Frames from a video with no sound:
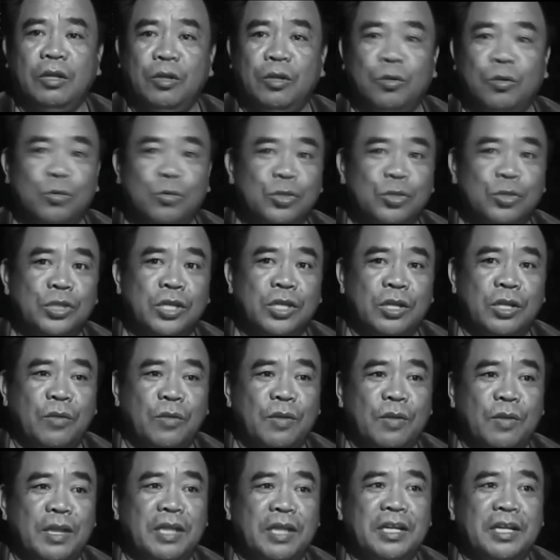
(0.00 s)
Uh-huh. Yung cross yan,
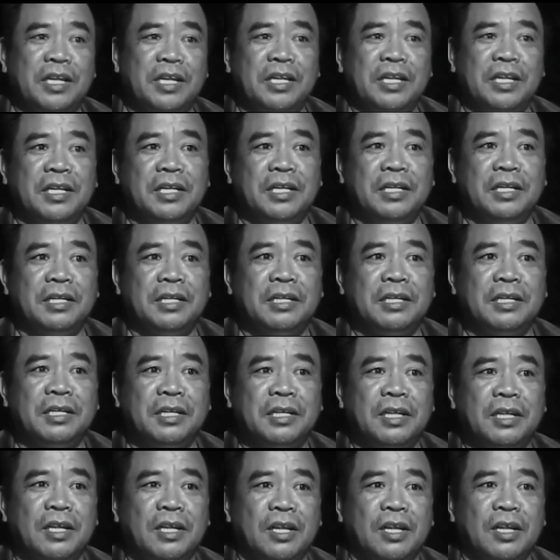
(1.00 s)
nawala na eh.
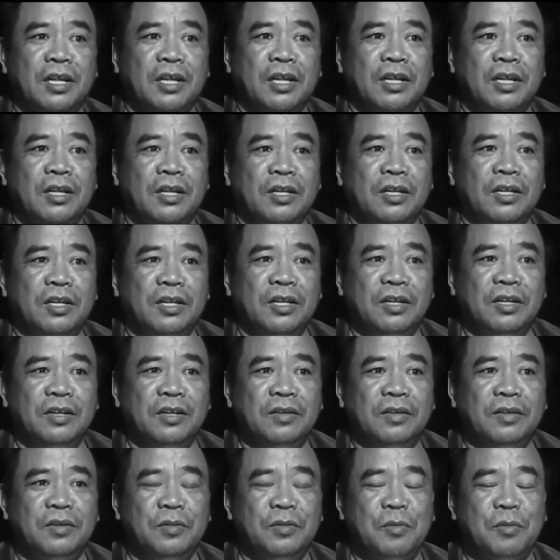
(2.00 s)

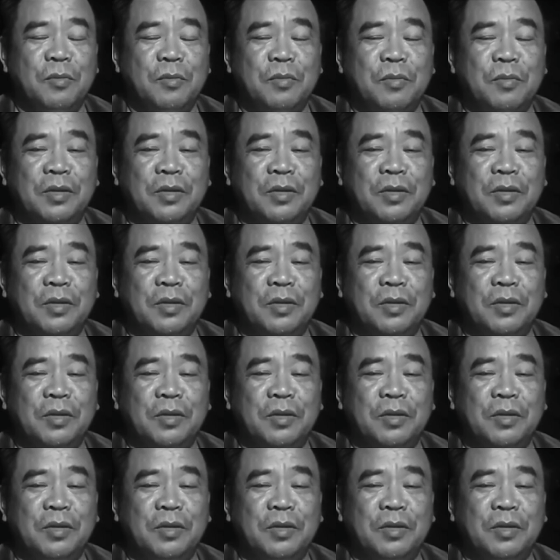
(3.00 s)
Uh-huh.